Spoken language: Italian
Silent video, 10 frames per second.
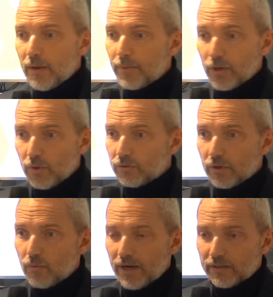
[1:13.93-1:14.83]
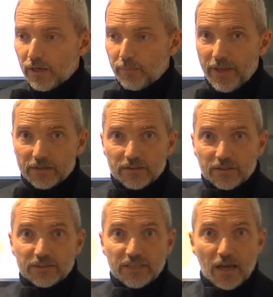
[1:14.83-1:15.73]
Per quanto riguarda la perdita
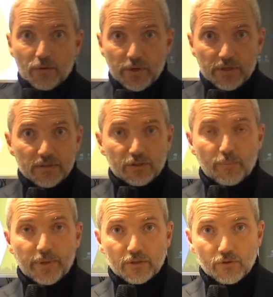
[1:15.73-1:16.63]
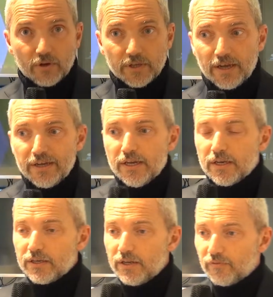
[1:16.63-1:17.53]
di sangue intraoperatoria,
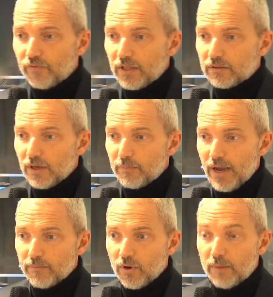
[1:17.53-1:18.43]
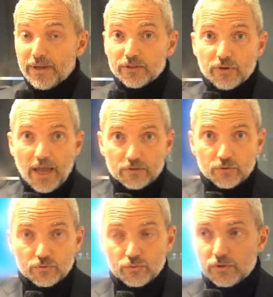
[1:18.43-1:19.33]
in effetti abbiamo
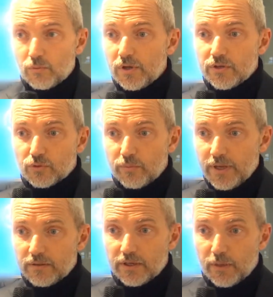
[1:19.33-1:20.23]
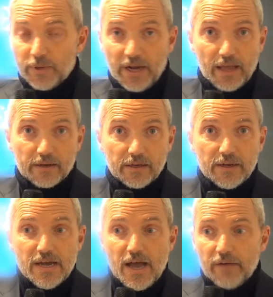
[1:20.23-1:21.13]
abbandonato tutti quegli strumenti che per anni
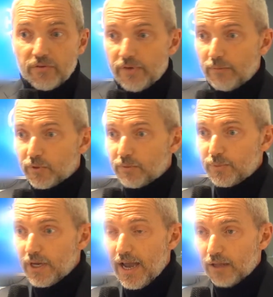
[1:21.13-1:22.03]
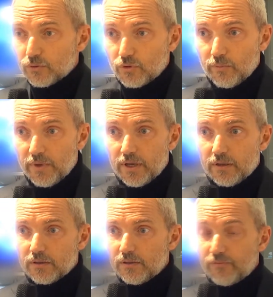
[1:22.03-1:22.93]
avevamo impiegato,
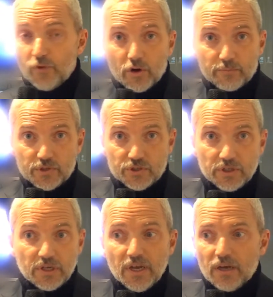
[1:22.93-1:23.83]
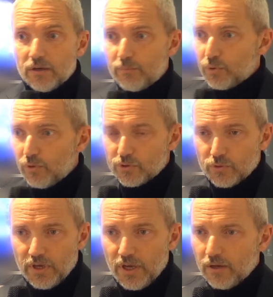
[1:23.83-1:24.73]
come eh, le forbici eh, piuttosto
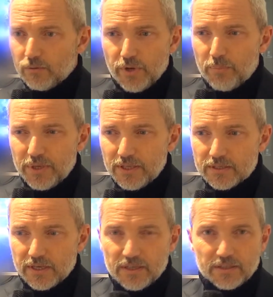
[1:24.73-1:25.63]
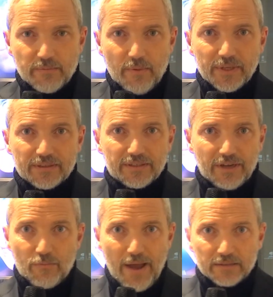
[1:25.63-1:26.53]
che alcune pinze estremamente
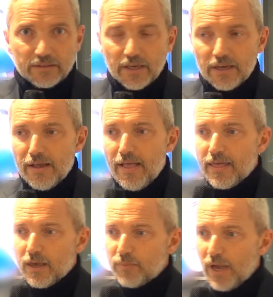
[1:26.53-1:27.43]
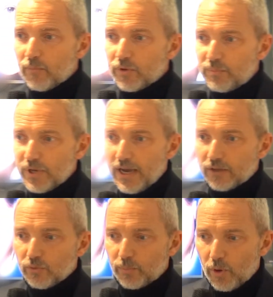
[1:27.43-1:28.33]
traumatiche, e abbiamo
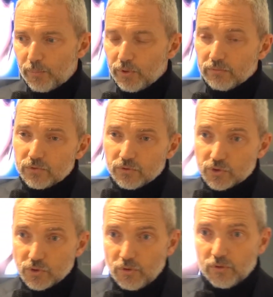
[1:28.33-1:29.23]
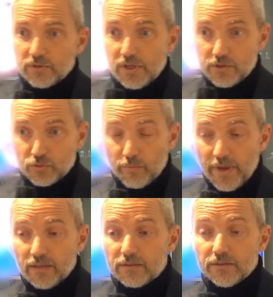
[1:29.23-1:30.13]
impiegato proprio non solo degli
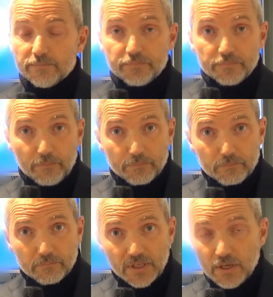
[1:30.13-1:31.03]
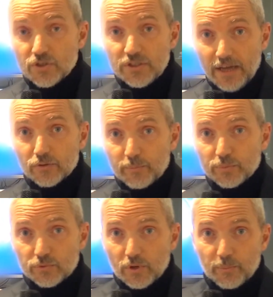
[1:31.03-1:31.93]
strumenti che ci danno
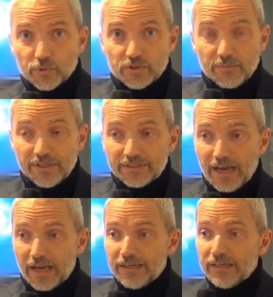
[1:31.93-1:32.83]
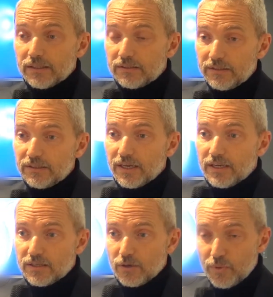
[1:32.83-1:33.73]
appunto la possibilità di
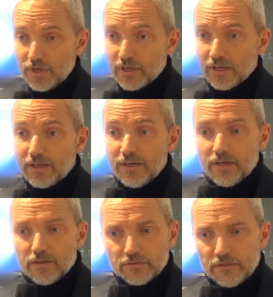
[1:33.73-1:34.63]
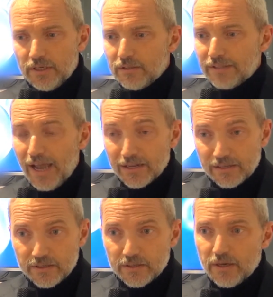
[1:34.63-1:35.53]
eseguire eh, dei
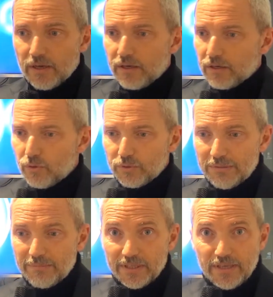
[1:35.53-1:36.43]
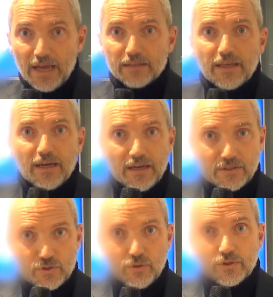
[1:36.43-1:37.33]
tagli eh, con immediata
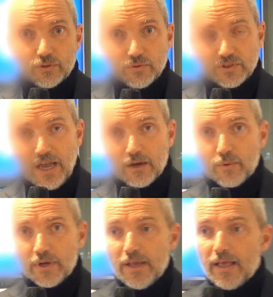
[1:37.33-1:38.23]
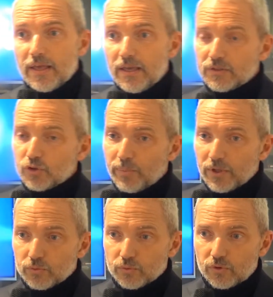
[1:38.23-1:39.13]
azione sul sangue e
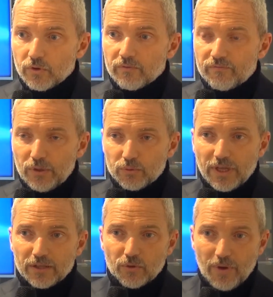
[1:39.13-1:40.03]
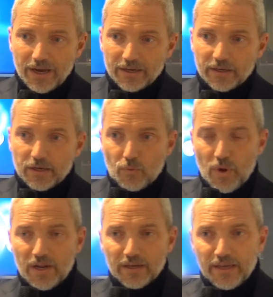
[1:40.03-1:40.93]
soprattutto valutando anche
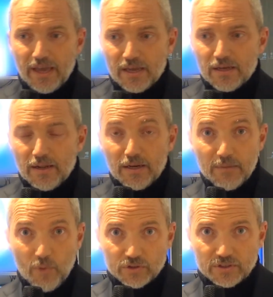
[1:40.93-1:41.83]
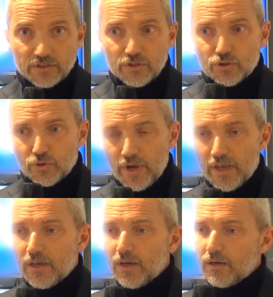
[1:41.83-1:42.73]
quella che è l'emostasi, cioè
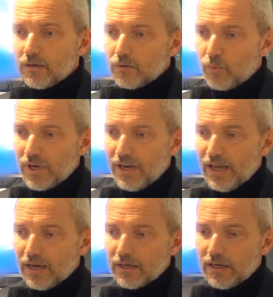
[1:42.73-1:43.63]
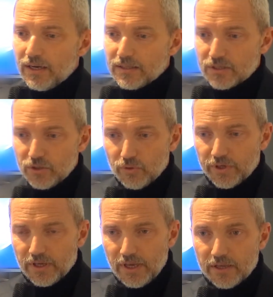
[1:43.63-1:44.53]
eh, quella
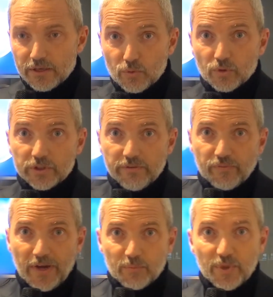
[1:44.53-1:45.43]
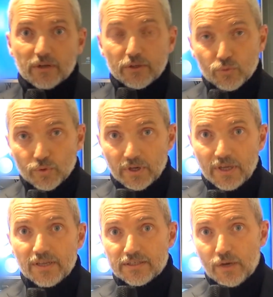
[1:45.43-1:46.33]
azione che il chirurgo deve fare per ridurre
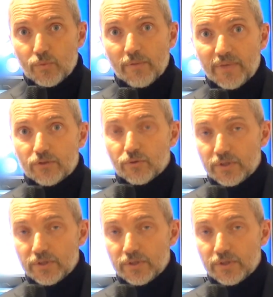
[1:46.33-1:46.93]
il sanguinamento